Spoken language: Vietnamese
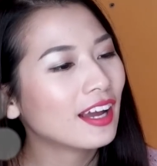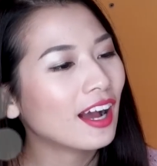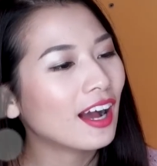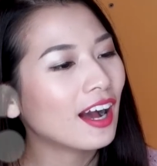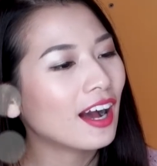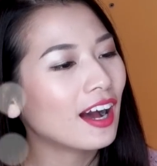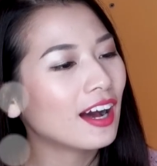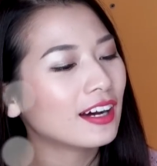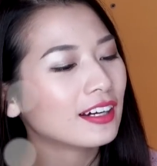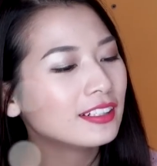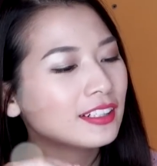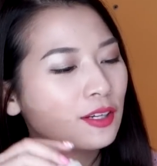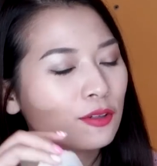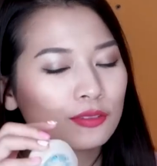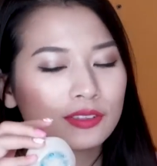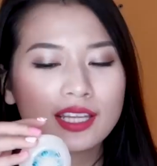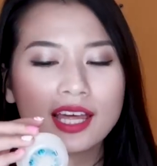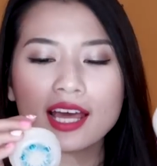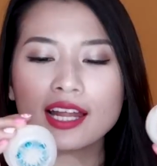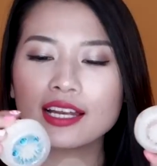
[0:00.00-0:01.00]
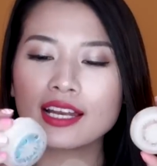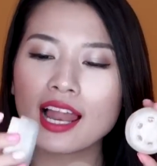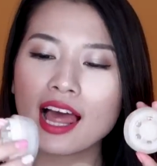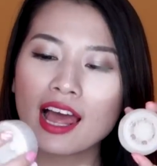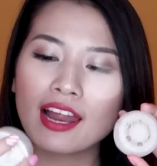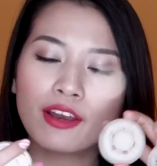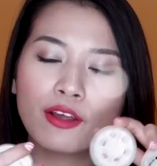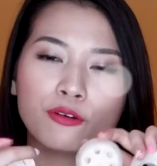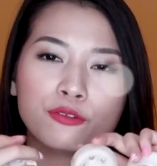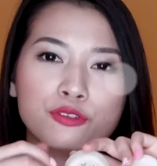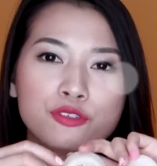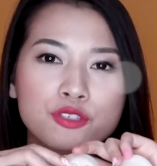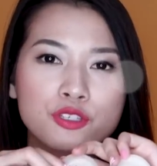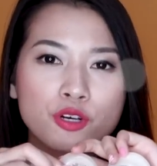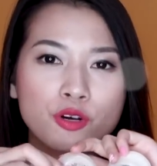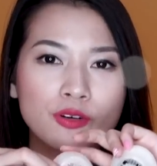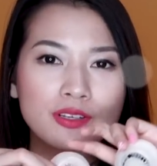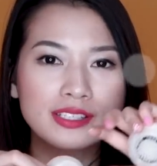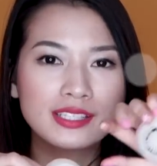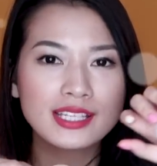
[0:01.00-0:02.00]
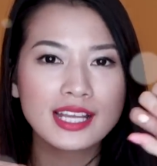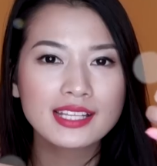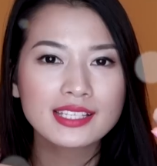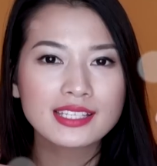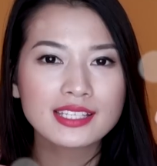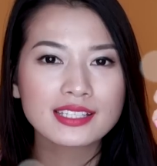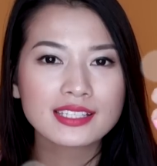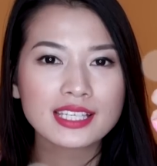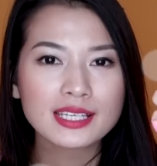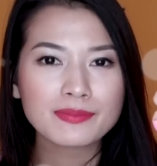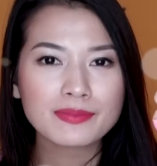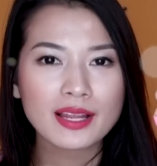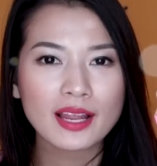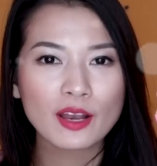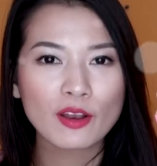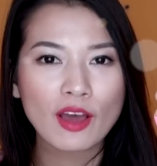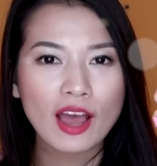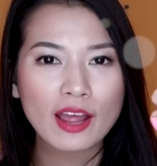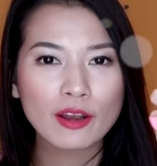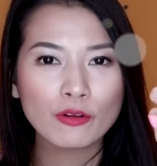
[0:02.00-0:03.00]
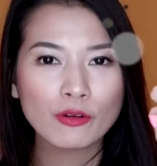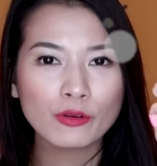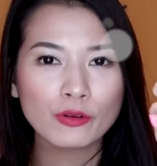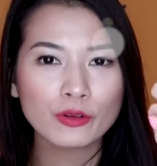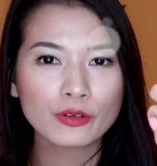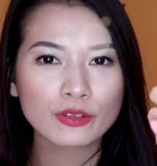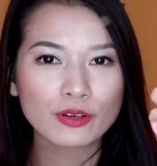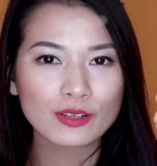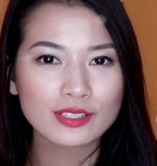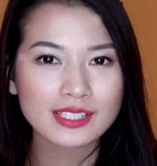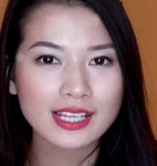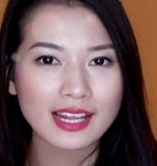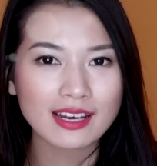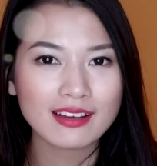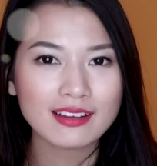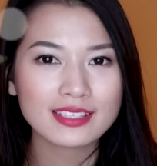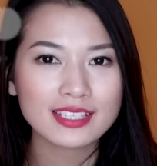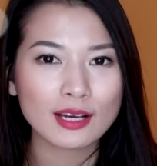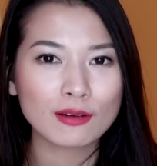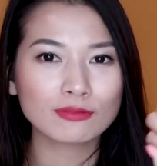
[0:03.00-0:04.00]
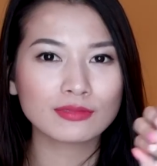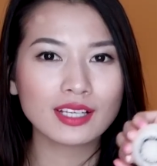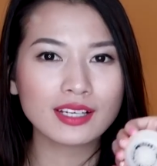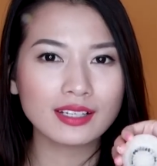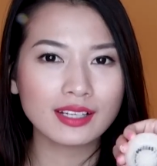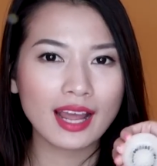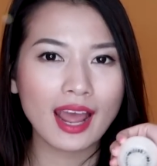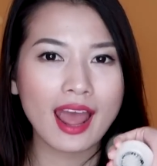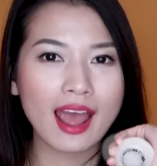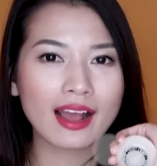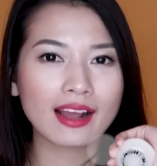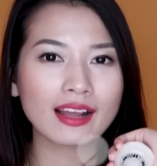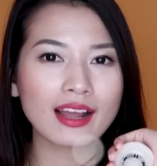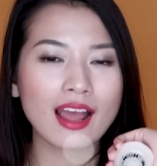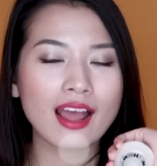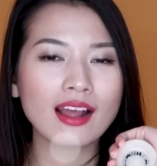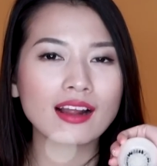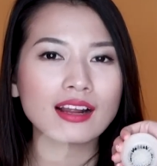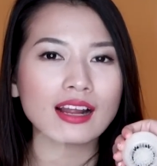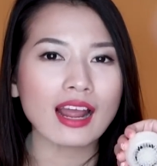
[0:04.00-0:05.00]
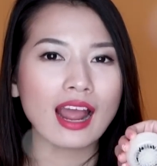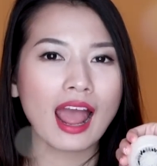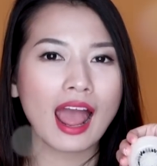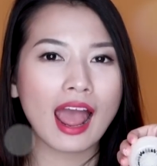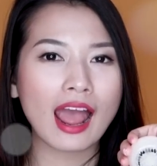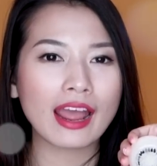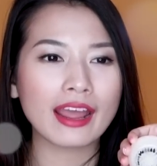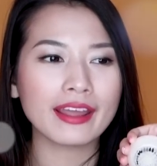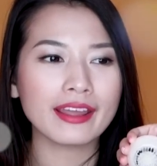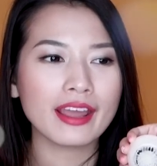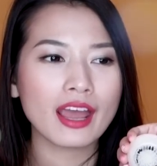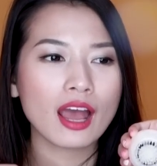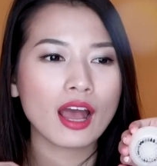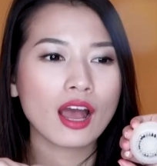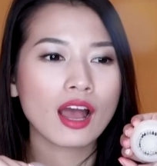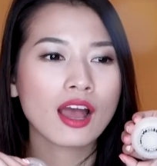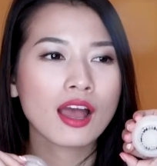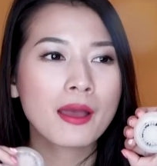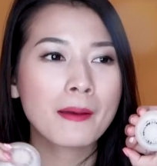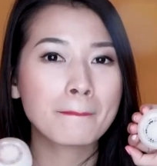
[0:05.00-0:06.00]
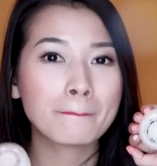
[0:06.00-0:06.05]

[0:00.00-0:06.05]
uh, Đầu tiên là đầu trổi Sensitive là loại luôn luôn có sẵn ở trong tất cả các cái uh,